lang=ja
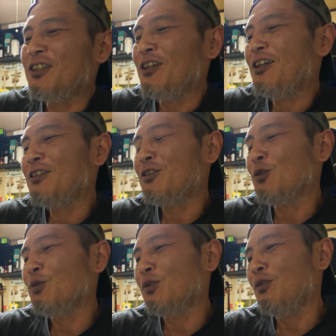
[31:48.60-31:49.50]
じゃあ
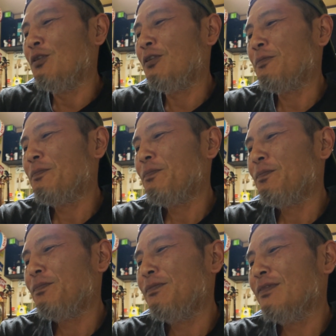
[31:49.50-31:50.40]
ちょっと
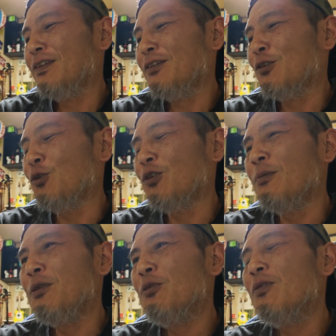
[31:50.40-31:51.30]
撮っ
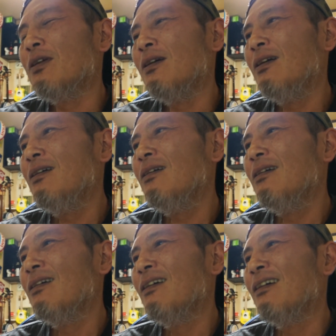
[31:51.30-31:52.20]
てみようかな
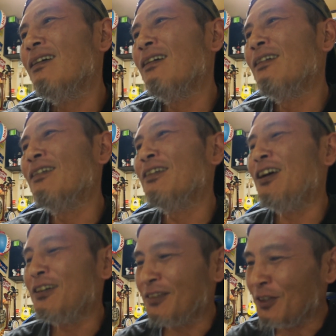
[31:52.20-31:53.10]

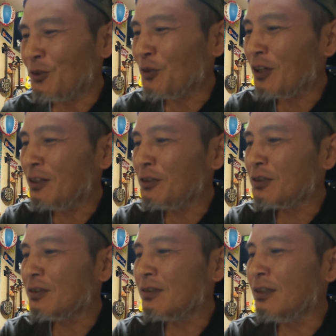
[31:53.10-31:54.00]
あ了解で
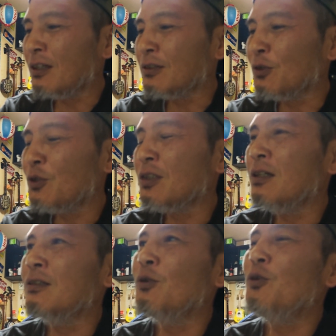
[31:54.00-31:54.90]
すたらそれ
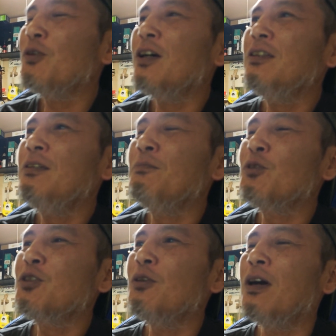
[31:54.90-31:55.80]
さ動画に
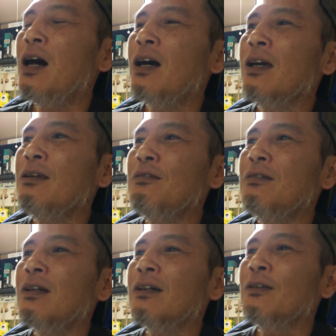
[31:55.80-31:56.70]
もちろんあげる
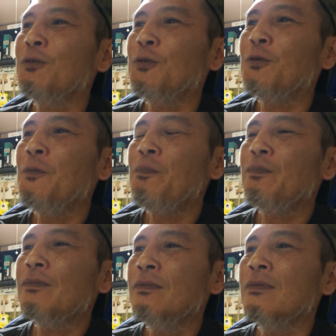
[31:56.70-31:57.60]
んだけど
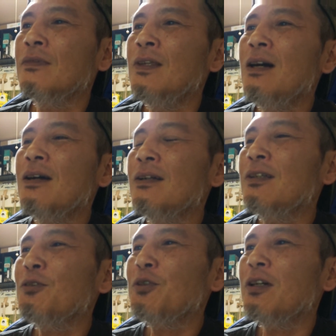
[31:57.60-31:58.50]
何、んはいかあっ
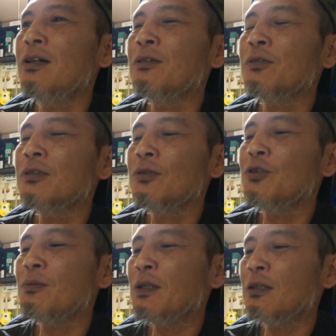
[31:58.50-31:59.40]
た時はあのそう
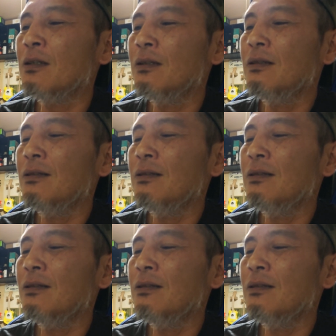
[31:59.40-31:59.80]
ちゃんまた